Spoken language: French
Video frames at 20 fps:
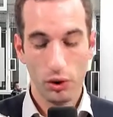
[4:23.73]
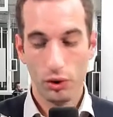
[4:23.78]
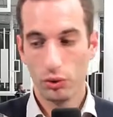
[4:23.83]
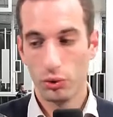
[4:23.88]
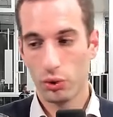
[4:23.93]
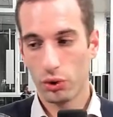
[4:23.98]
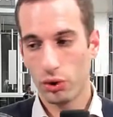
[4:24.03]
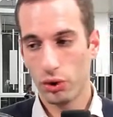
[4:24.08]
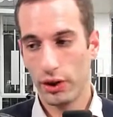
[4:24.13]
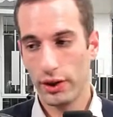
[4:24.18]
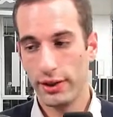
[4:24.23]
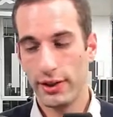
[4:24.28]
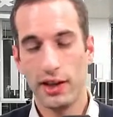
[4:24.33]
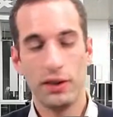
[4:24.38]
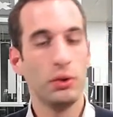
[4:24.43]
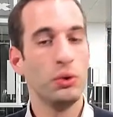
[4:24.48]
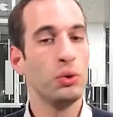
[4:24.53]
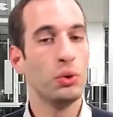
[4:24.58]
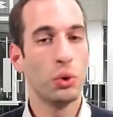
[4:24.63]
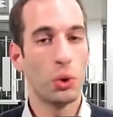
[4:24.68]
Donc il y a
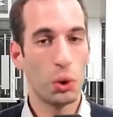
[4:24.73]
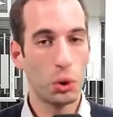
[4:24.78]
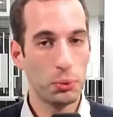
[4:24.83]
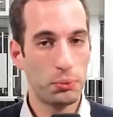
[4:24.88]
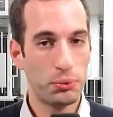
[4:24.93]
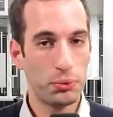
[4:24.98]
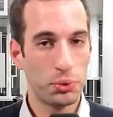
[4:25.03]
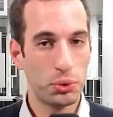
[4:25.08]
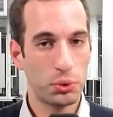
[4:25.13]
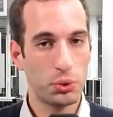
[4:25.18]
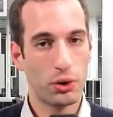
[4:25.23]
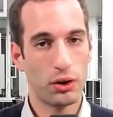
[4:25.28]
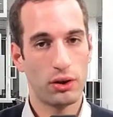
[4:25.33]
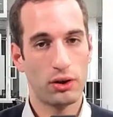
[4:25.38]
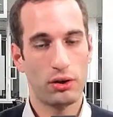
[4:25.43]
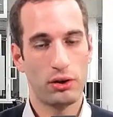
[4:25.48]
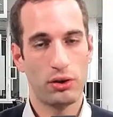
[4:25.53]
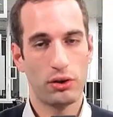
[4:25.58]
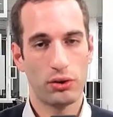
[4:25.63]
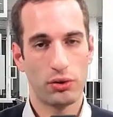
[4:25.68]
eu une rupture
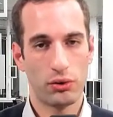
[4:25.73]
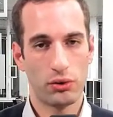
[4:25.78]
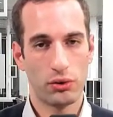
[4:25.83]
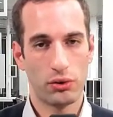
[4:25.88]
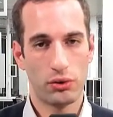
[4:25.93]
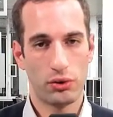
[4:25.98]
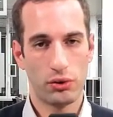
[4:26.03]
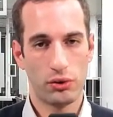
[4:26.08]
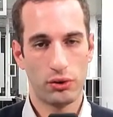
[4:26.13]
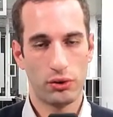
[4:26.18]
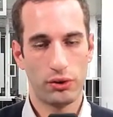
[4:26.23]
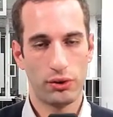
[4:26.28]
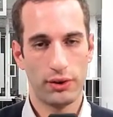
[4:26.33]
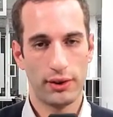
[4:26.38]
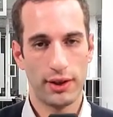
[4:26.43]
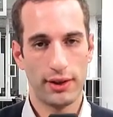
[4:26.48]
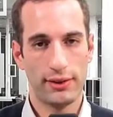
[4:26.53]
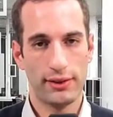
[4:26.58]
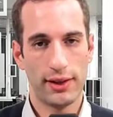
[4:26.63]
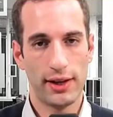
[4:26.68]
hein, lorsque ce
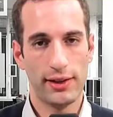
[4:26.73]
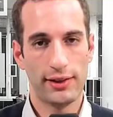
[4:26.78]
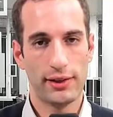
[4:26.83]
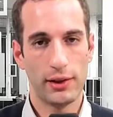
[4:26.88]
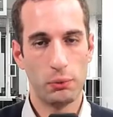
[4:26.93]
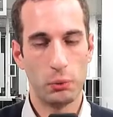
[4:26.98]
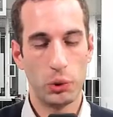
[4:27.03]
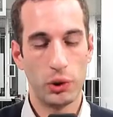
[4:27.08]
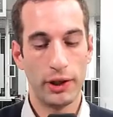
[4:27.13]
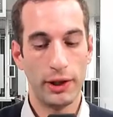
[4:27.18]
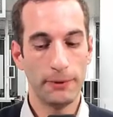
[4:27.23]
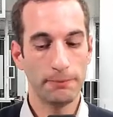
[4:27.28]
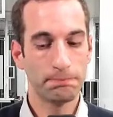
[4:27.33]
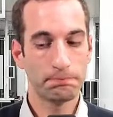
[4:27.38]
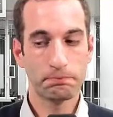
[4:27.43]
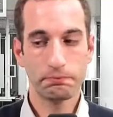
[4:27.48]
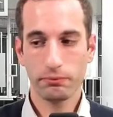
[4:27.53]
test a été mené.